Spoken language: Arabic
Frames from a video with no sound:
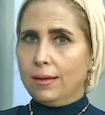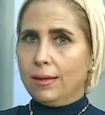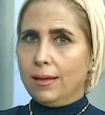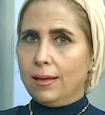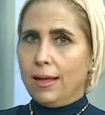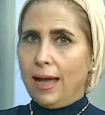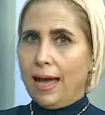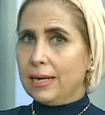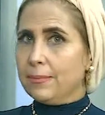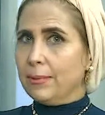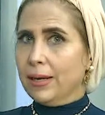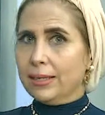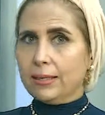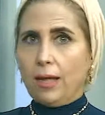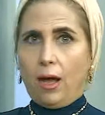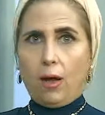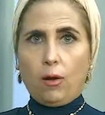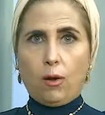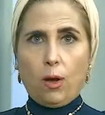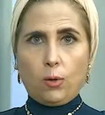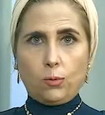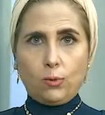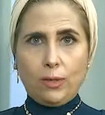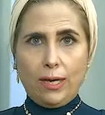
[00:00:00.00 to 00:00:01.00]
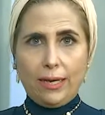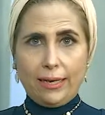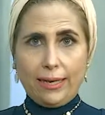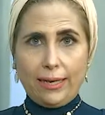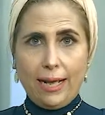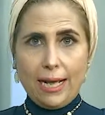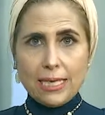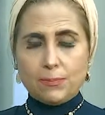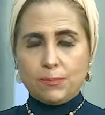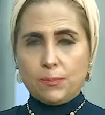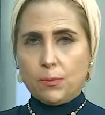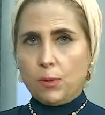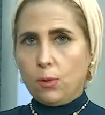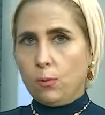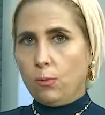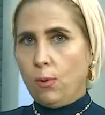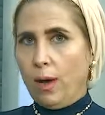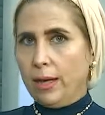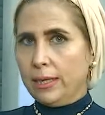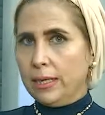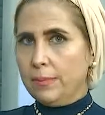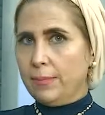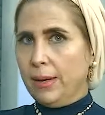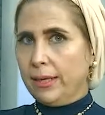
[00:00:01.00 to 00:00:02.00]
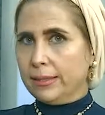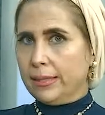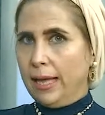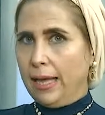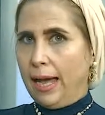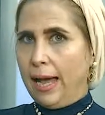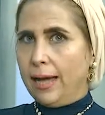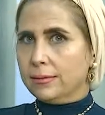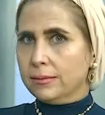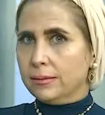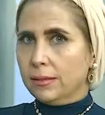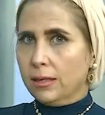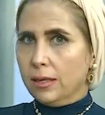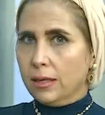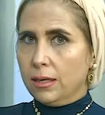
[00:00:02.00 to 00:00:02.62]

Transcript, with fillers: هنبعد عن قانون الجذب وهنبعد عن